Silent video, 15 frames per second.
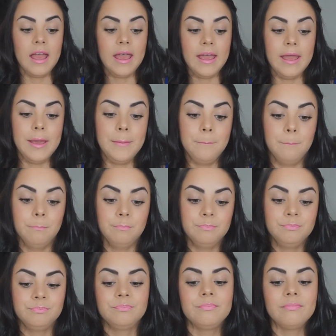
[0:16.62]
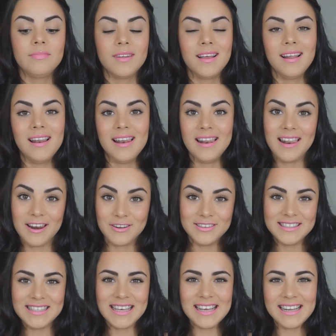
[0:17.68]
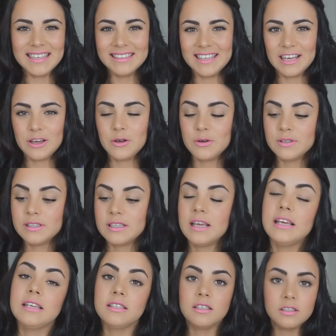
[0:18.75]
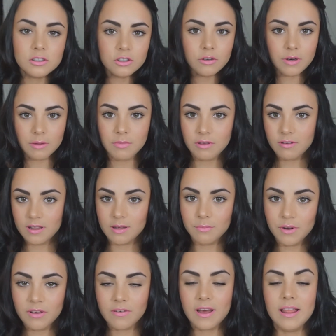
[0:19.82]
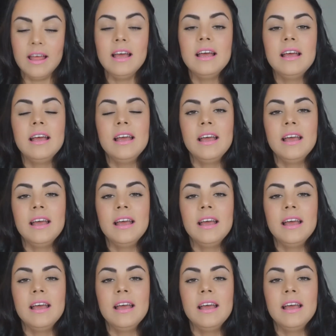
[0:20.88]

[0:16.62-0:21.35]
Em, la noticia que les tengo es, sobre mi vida privada.